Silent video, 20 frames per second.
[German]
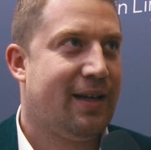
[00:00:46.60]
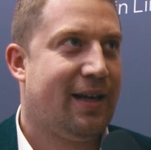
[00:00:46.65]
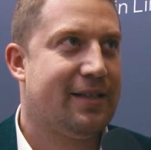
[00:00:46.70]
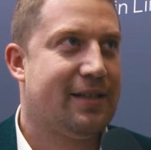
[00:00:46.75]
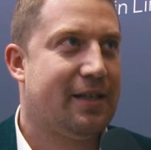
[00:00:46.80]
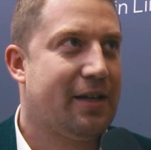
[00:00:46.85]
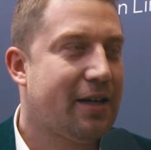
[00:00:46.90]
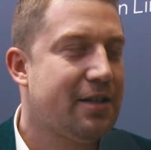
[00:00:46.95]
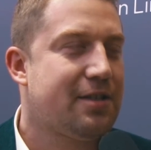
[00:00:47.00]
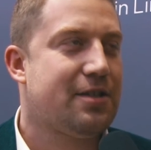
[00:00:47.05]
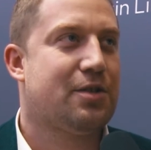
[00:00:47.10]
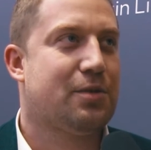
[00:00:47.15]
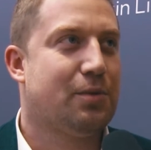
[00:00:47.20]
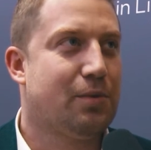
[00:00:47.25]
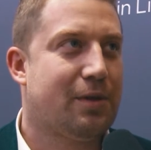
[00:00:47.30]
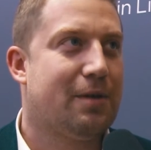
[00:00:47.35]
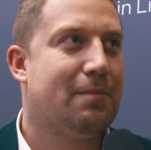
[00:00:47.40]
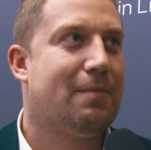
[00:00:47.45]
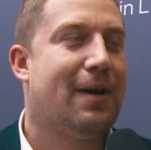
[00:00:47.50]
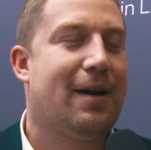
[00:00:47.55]
Also hat er richtig
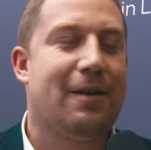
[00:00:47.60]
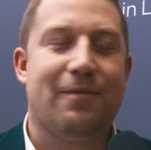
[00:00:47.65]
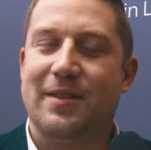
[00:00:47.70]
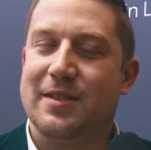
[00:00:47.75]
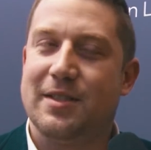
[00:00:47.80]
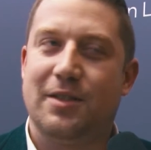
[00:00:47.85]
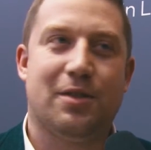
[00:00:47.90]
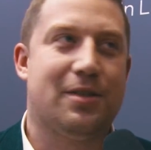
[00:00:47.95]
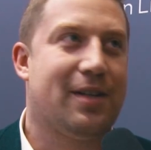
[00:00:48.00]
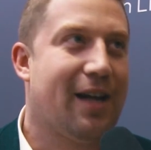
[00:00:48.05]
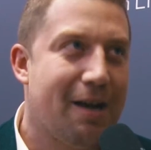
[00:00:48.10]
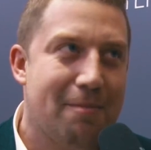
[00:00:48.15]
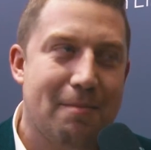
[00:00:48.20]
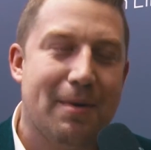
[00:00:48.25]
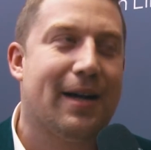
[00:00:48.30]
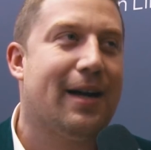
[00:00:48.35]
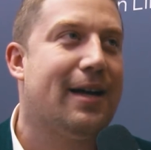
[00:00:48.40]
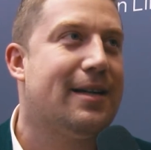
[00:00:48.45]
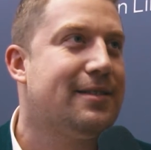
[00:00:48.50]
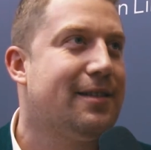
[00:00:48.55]
gut gemacht. Wir sind total
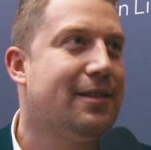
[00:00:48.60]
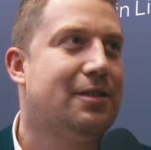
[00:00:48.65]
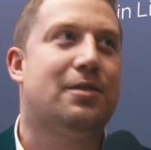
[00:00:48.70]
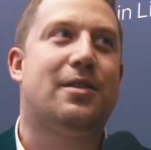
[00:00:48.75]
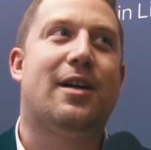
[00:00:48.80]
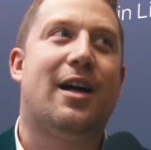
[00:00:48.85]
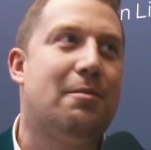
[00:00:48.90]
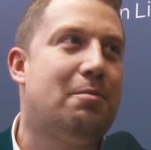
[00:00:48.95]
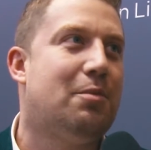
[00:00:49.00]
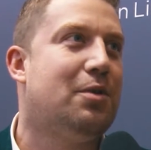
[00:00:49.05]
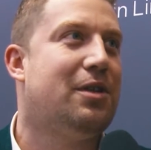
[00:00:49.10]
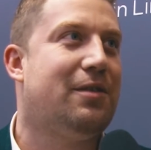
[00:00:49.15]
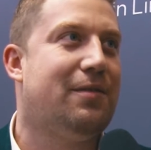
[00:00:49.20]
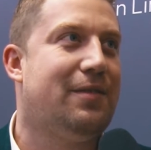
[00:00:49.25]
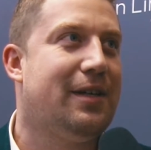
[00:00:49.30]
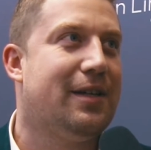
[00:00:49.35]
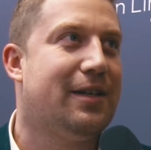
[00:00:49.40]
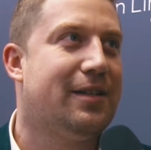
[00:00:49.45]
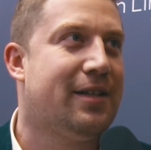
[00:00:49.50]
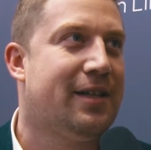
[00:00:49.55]
begeistert, total
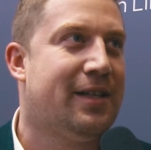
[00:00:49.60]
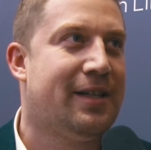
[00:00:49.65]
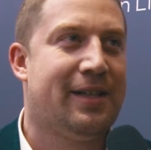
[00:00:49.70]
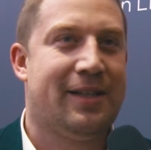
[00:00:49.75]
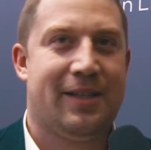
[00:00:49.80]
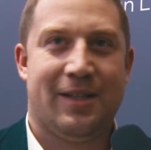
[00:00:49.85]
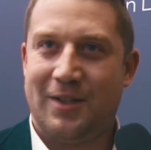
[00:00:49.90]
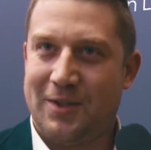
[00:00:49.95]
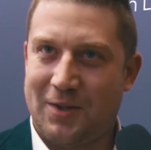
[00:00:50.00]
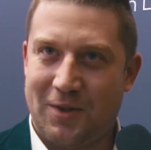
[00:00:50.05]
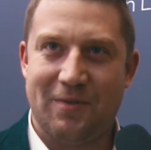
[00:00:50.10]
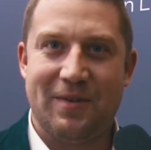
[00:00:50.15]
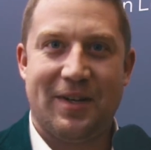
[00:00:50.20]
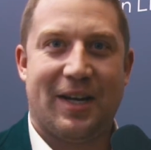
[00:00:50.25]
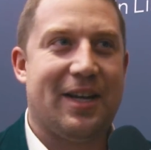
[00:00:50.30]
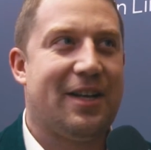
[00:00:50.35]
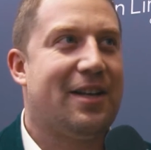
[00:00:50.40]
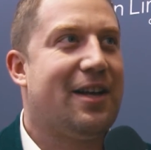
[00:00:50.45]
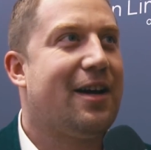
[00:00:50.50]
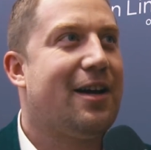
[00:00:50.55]
motiviert und wir
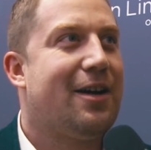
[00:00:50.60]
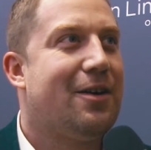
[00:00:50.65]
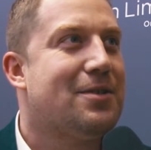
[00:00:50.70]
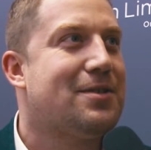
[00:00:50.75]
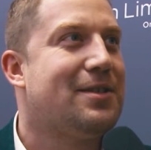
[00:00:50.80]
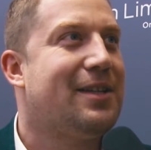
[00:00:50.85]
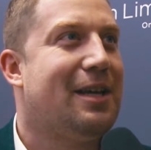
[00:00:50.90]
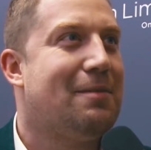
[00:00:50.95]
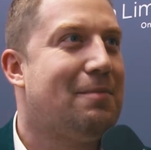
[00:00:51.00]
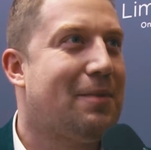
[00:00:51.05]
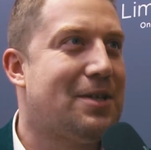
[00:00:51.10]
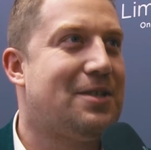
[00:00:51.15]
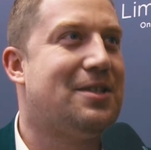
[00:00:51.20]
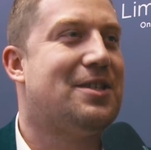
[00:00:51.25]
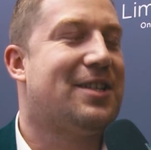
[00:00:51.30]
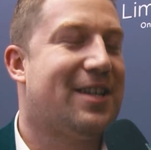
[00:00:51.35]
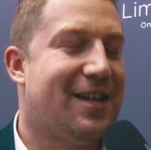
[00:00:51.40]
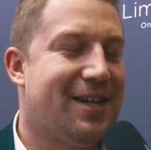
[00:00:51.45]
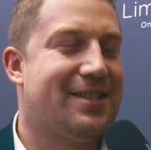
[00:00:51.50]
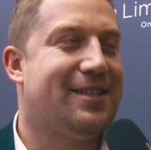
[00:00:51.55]
gehen da raus und geben
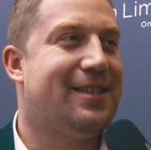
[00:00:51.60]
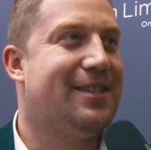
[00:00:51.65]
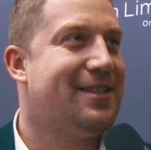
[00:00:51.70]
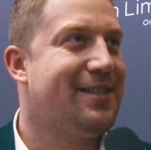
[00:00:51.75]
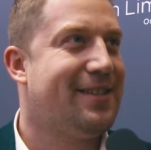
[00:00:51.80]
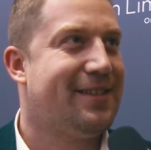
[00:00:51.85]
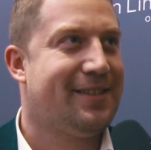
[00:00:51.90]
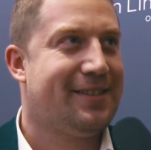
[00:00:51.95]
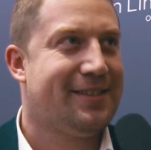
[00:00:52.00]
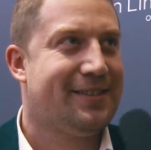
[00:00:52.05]
richtig Gas jetzt.